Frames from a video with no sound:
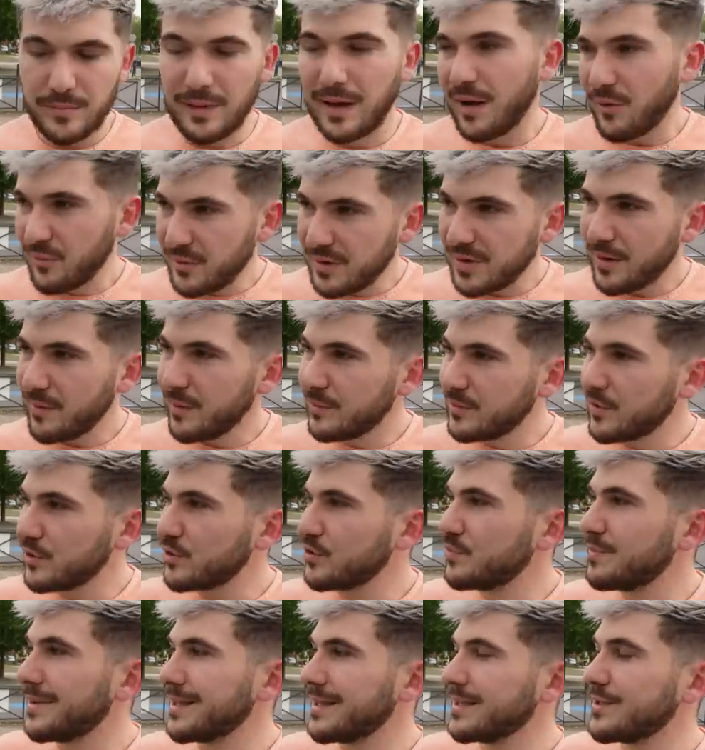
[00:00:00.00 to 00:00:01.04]
Bah oui, en même temps,
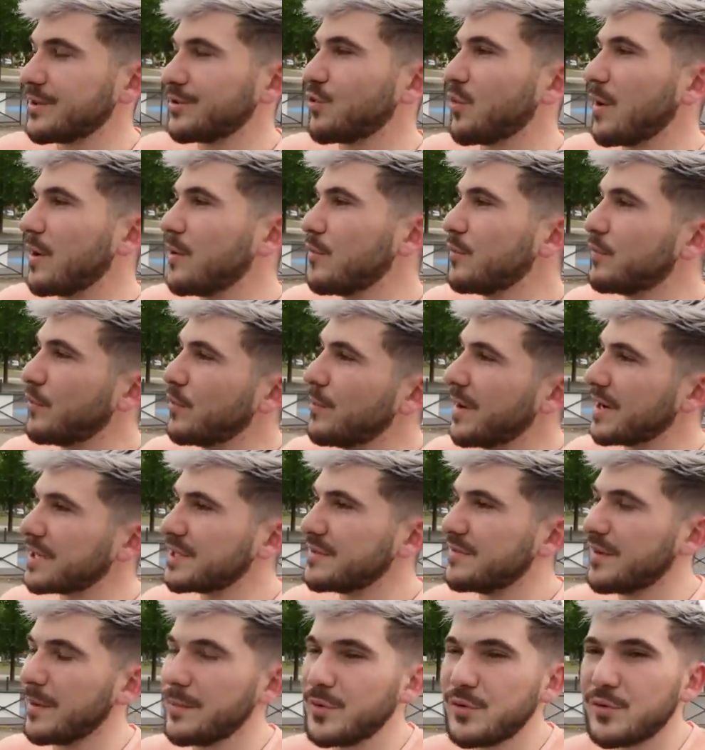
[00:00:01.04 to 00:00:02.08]
tu m'as des endroits où il faut
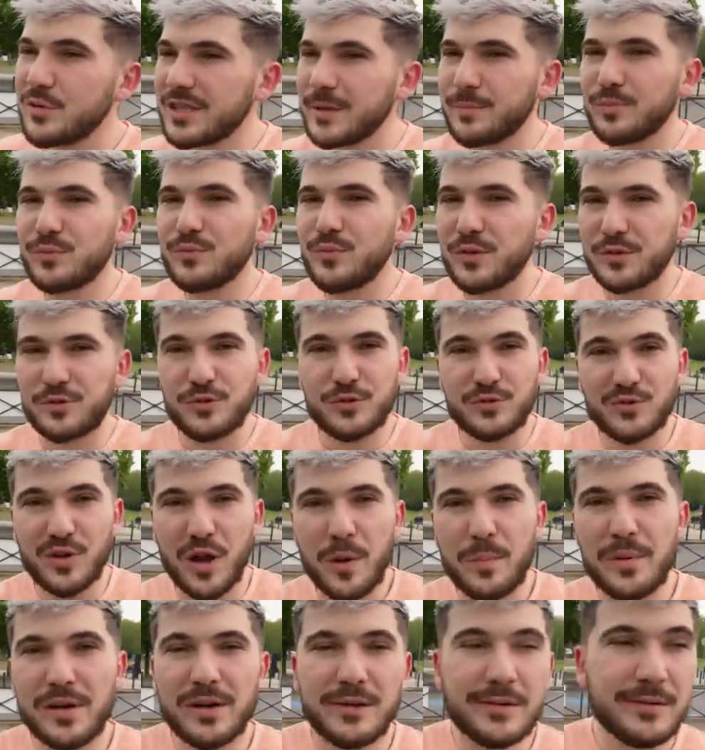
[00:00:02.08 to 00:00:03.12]
marcher 20 minutes, j'ai plus de voiture, je te
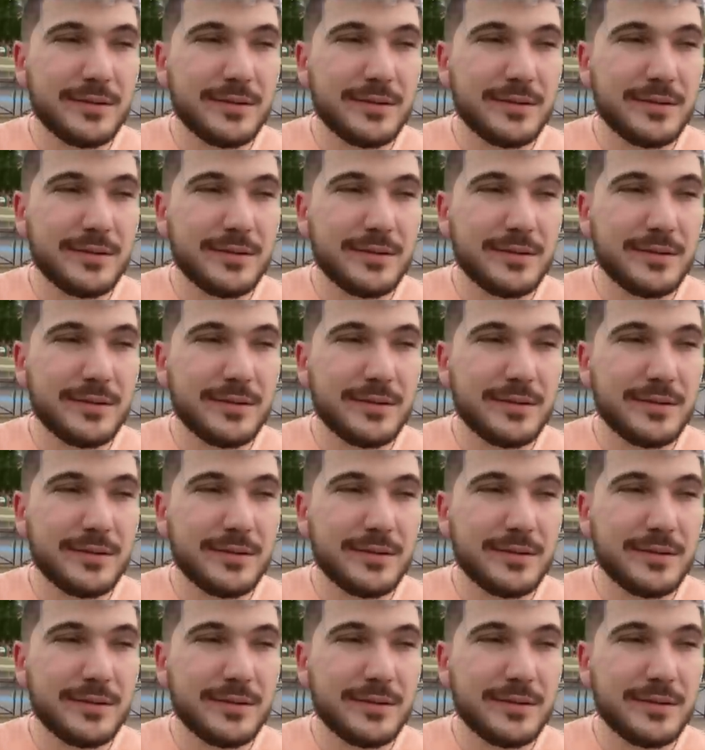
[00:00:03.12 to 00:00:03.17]
rappelle.